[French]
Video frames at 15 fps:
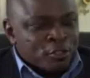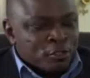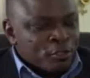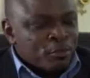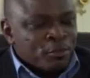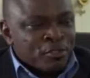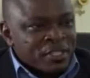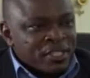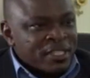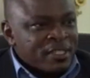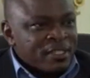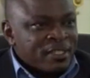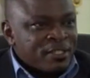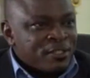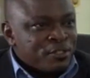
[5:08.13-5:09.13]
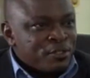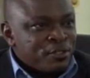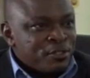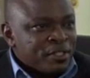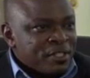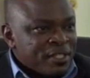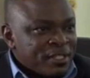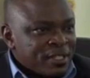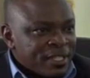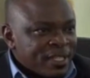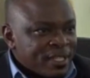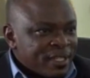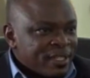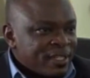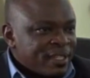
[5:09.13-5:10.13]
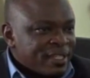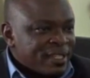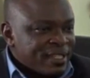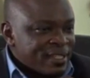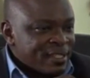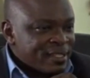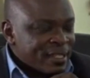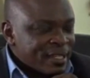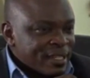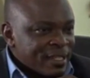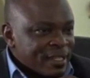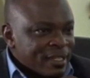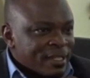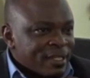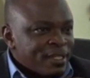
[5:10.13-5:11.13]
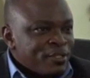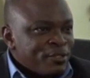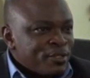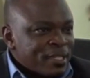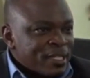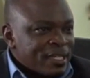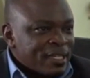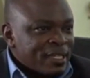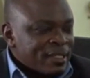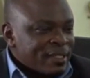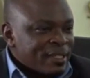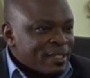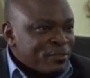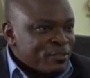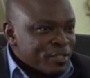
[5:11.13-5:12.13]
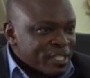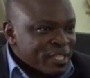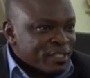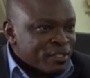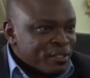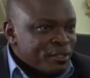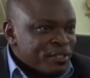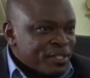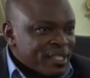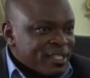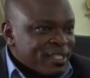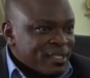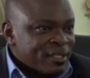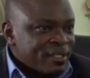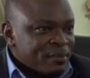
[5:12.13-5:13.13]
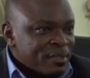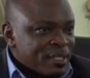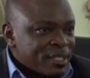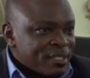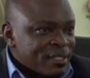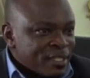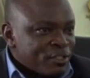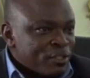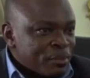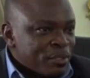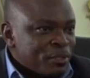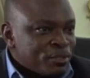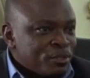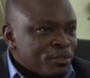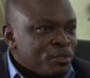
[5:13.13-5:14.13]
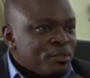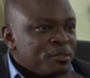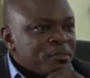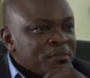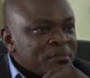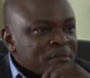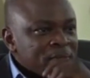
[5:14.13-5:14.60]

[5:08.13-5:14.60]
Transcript: rebondis euh, sur euh, la langue anglaise. Quel sera l'avenir de cette langue euh, désormais au Togo Je